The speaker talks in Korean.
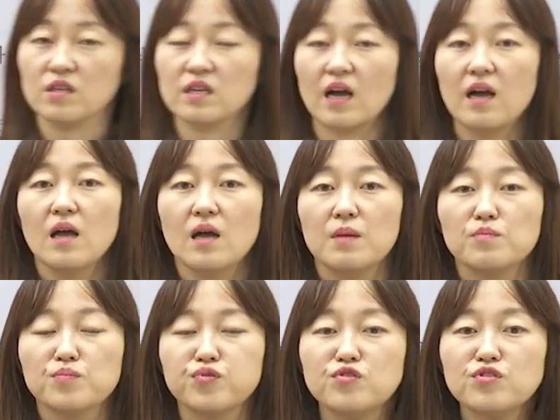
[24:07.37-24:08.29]
그러니까
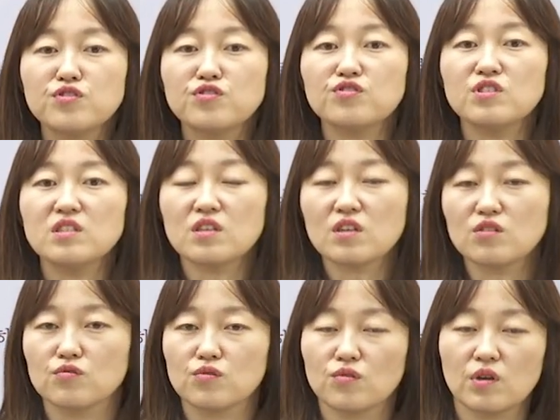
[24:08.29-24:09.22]

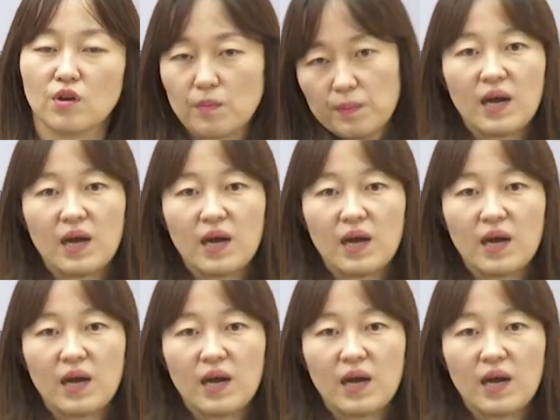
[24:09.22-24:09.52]
불수위적인 운동을 해요.